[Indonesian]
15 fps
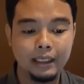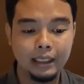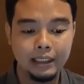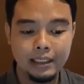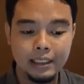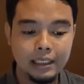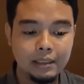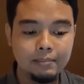ya
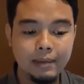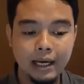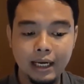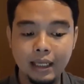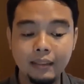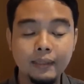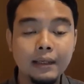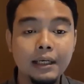jadi
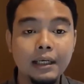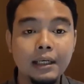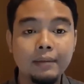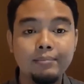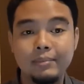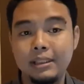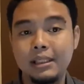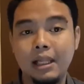ibarat
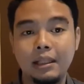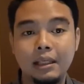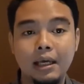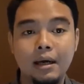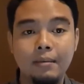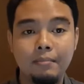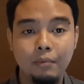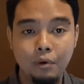
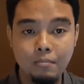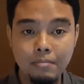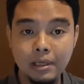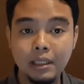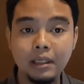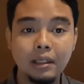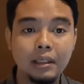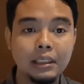misalnya
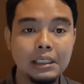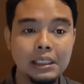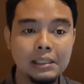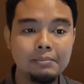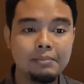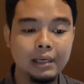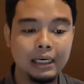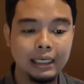mobil
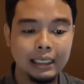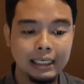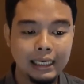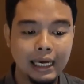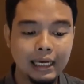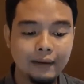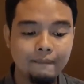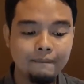
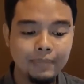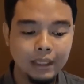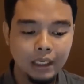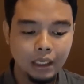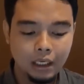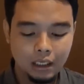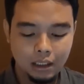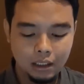diberikan
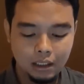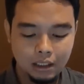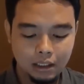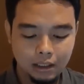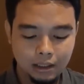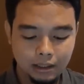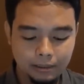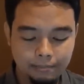e,
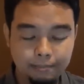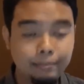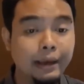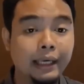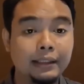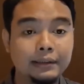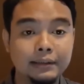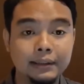
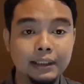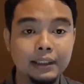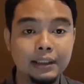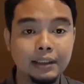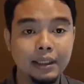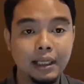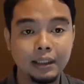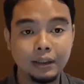
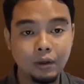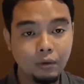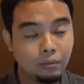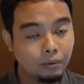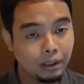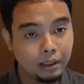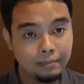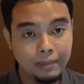bensin
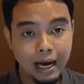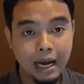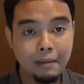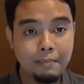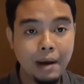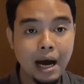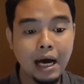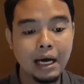atau e,
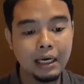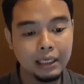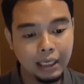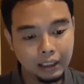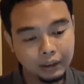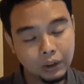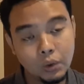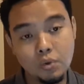bahan bakar
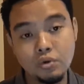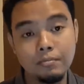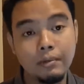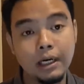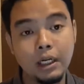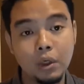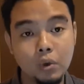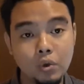yang terus
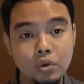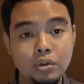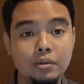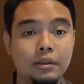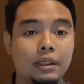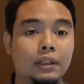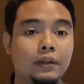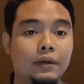
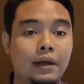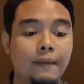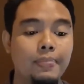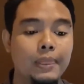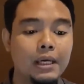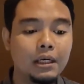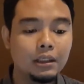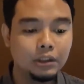menerus gitu ya